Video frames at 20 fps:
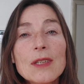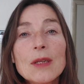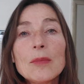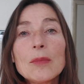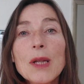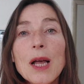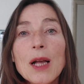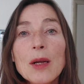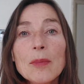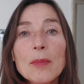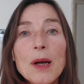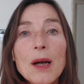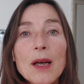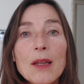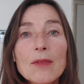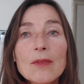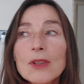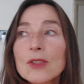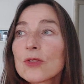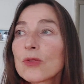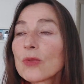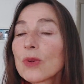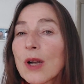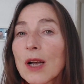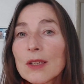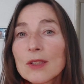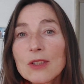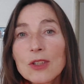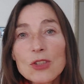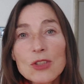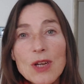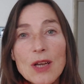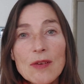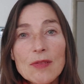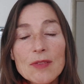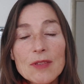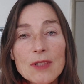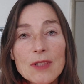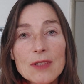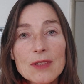Nimm dankbar an, was du gerade
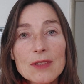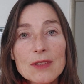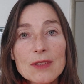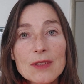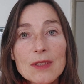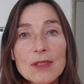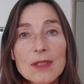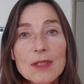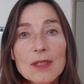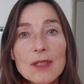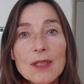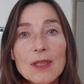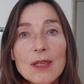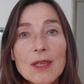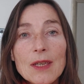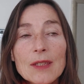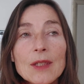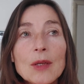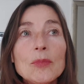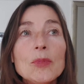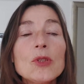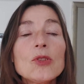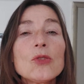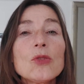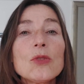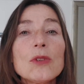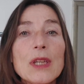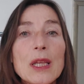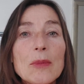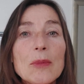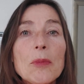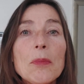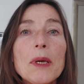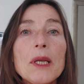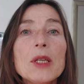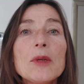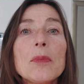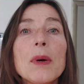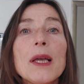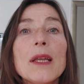geschafft hast. Dann bist du in dem
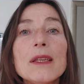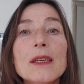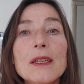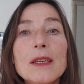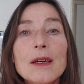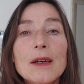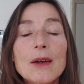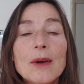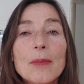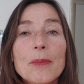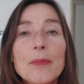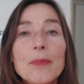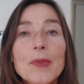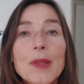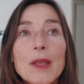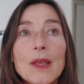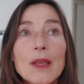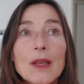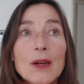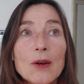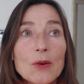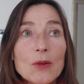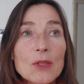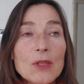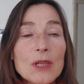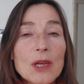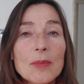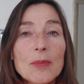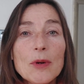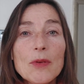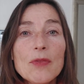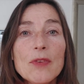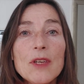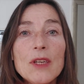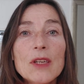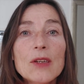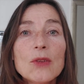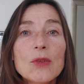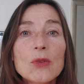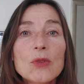Moment bei dir und ich habe auch
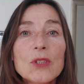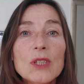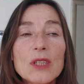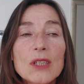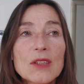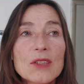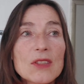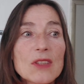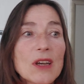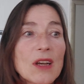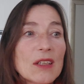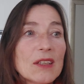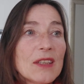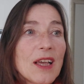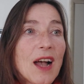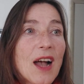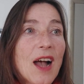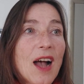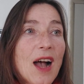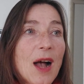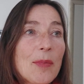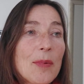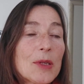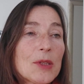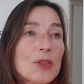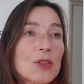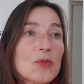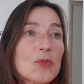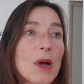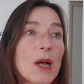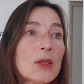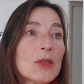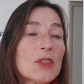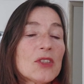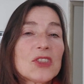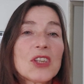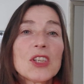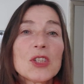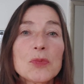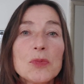viele Kunden, die dann sagen, ja, aber das macht,
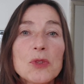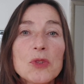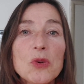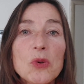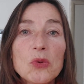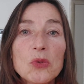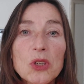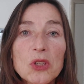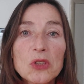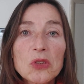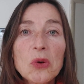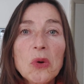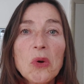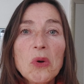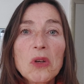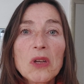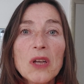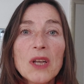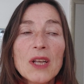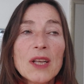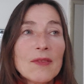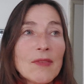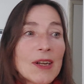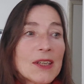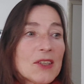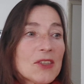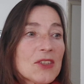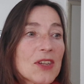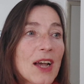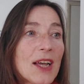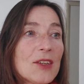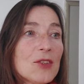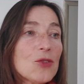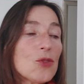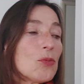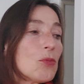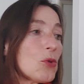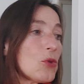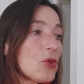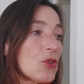das setzt mich so unter Druck, weil das
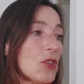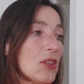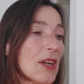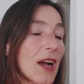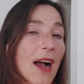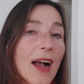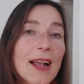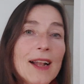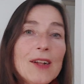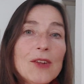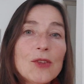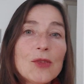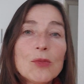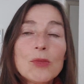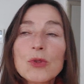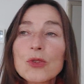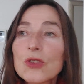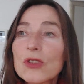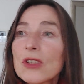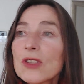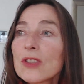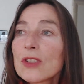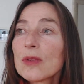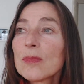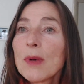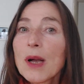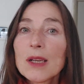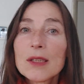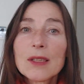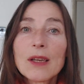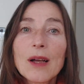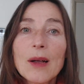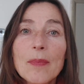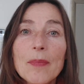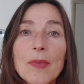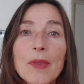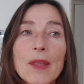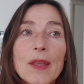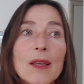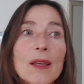heißt, du musst dich heilen, du musst das gemacht
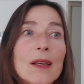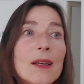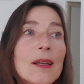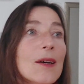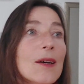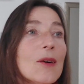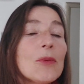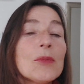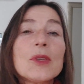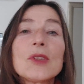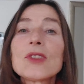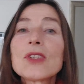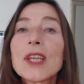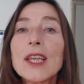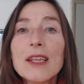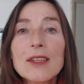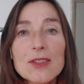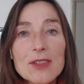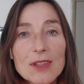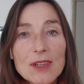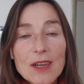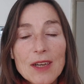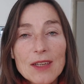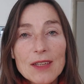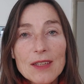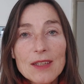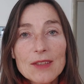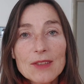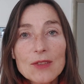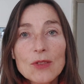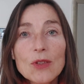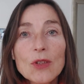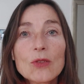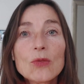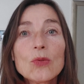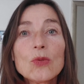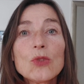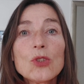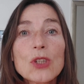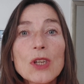haben. Und das geht's gar nicht, sondern
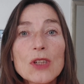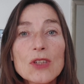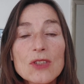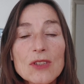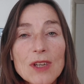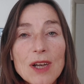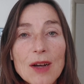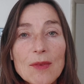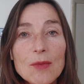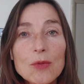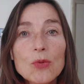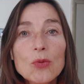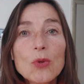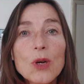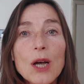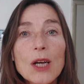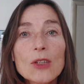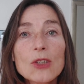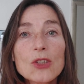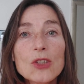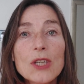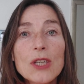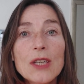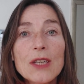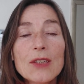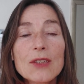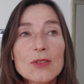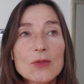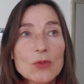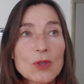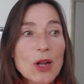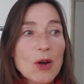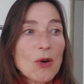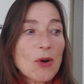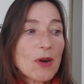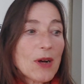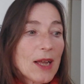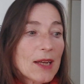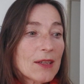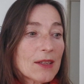du stehst da, wo du gerade stehst. Oder
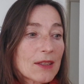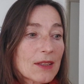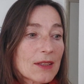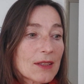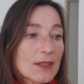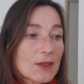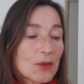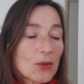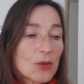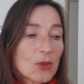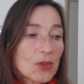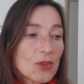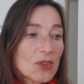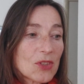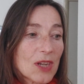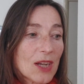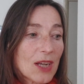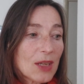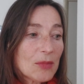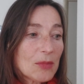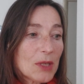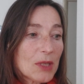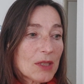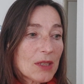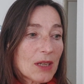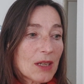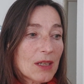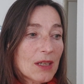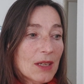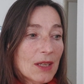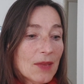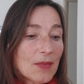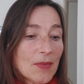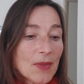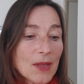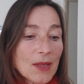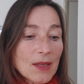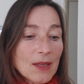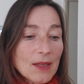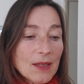auch andere Kunden sagen mir dann,
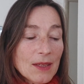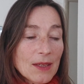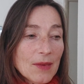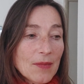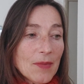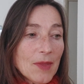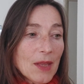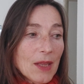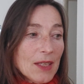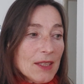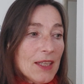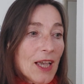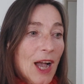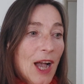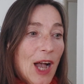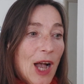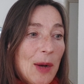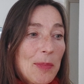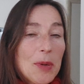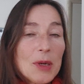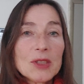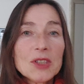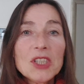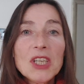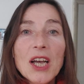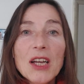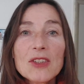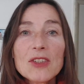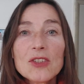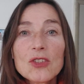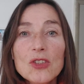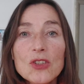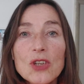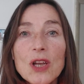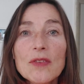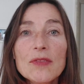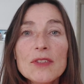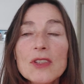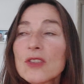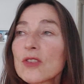ähm, ja, aber die hat es
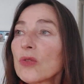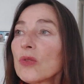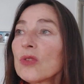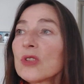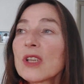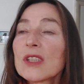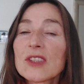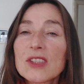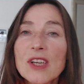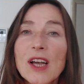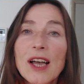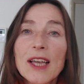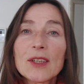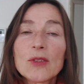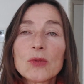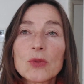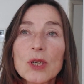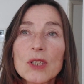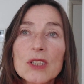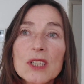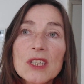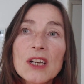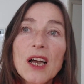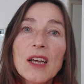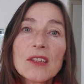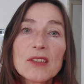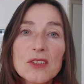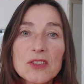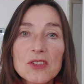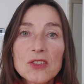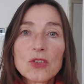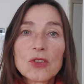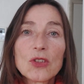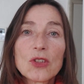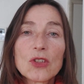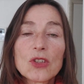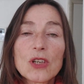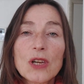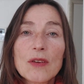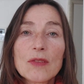geschafft in so einer Zeit oder die hat es schon
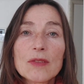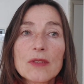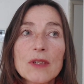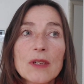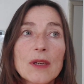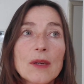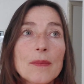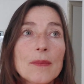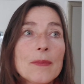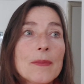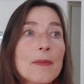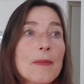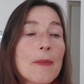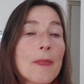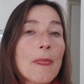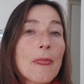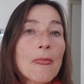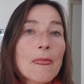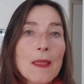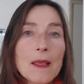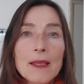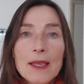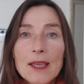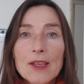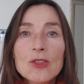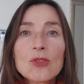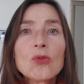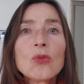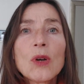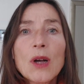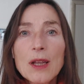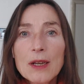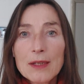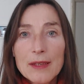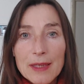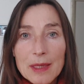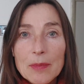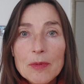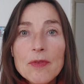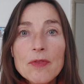geschafft. Gehst du gerade
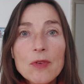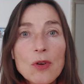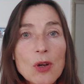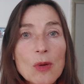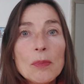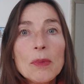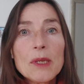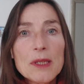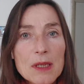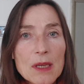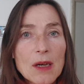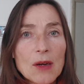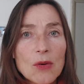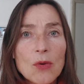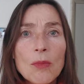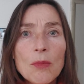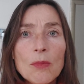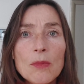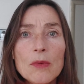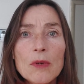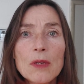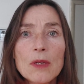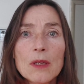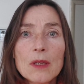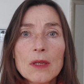liebevoll mit dir um?